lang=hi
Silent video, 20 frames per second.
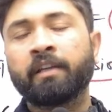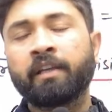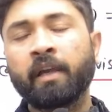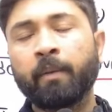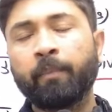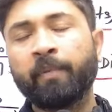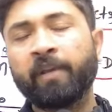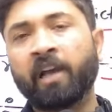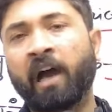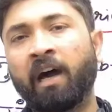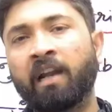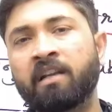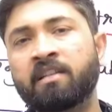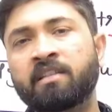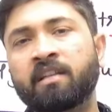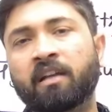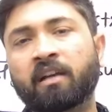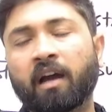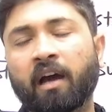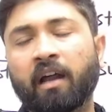ये बिहार
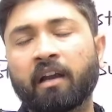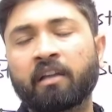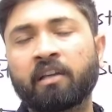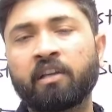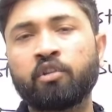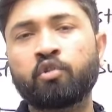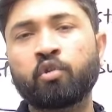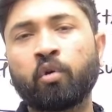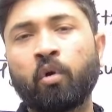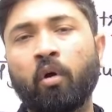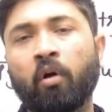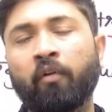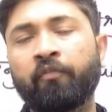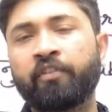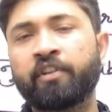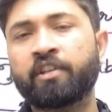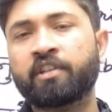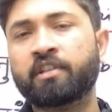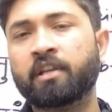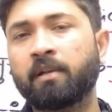सरकार के जो
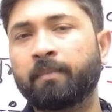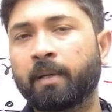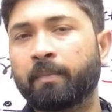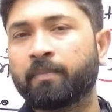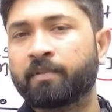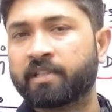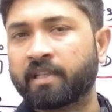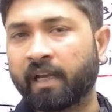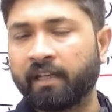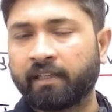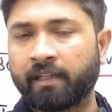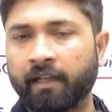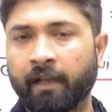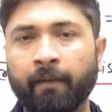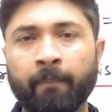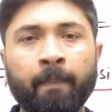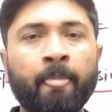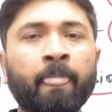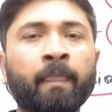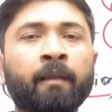ऑफिशियल वेबसाइट है